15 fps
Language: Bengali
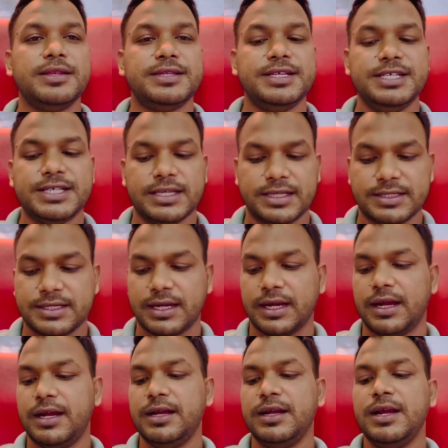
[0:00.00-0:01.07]
ত্রিশ হাজার
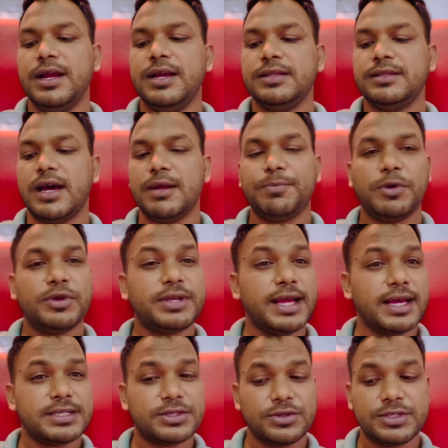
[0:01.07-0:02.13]
টাকা তারপর
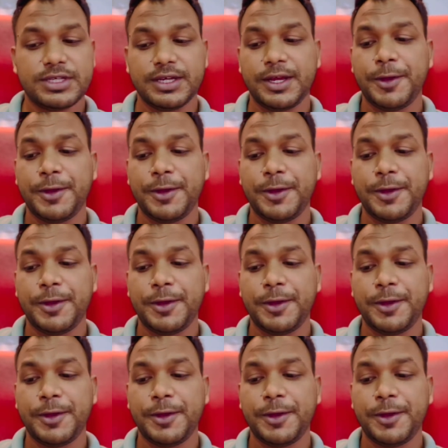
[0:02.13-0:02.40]
ট্যাক্স হচ্ছে